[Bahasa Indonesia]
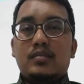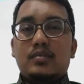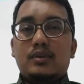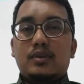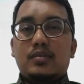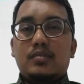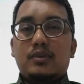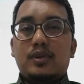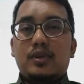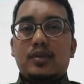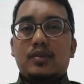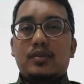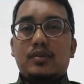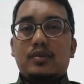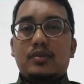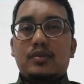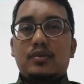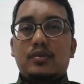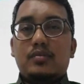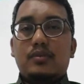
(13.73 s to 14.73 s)
Sebelum
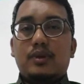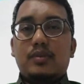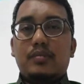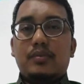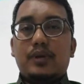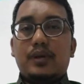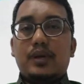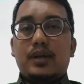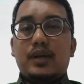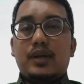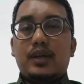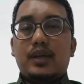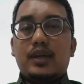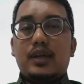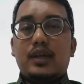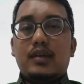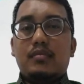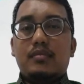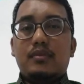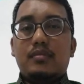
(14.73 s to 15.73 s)
itu Bapak
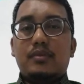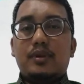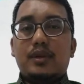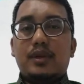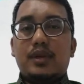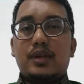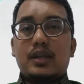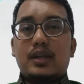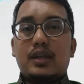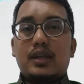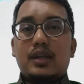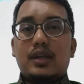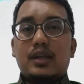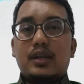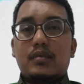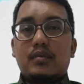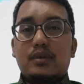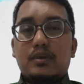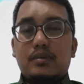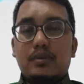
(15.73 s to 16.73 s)
ingin
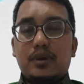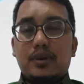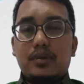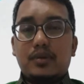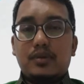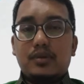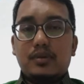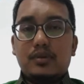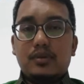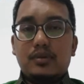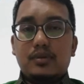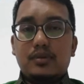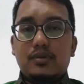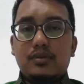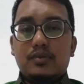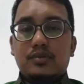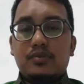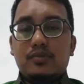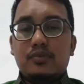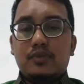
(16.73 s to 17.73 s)
memperkenalkan diri Bapak
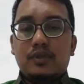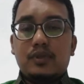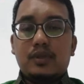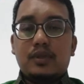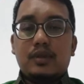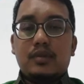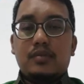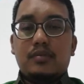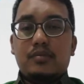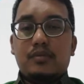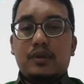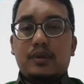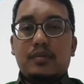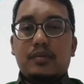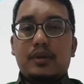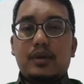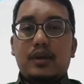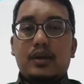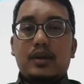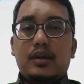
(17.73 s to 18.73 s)
dulu
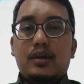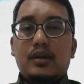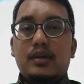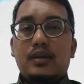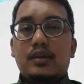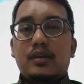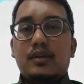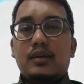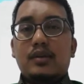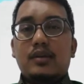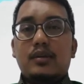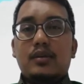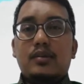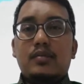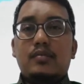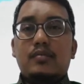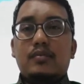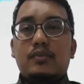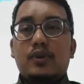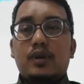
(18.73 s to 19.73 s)
Bapak
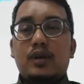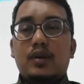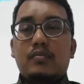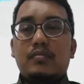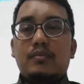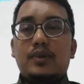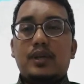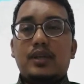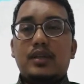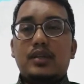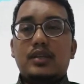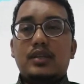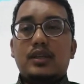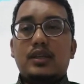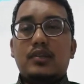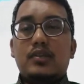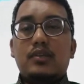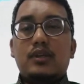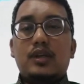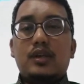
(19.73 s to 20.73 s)
Muhammad
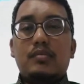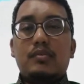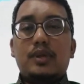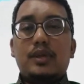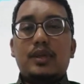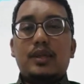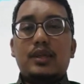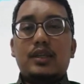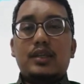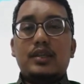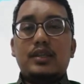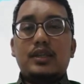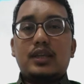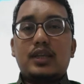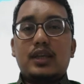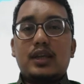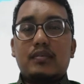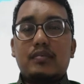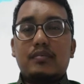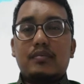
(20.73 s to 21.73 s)
Zainul Abidin
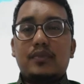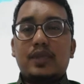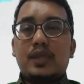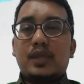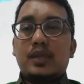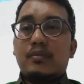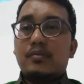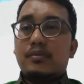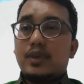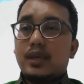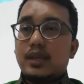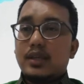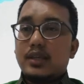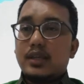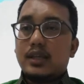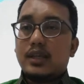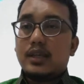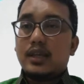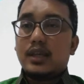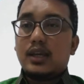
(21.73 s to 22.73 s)
Tesihab
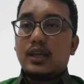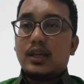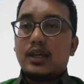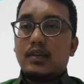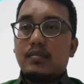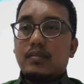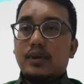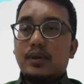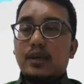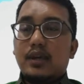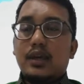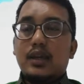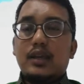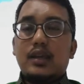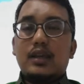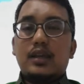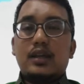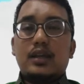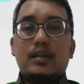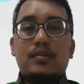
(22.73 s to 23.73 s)
Biasanya
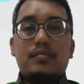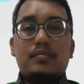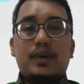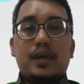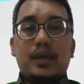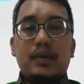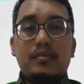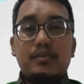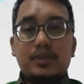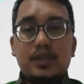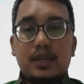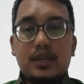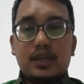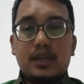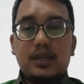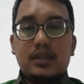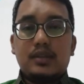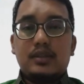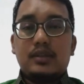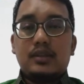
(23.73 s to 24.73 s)
dipanggil dengan Pak
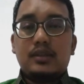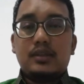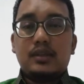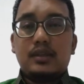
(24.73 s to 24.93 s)
MZ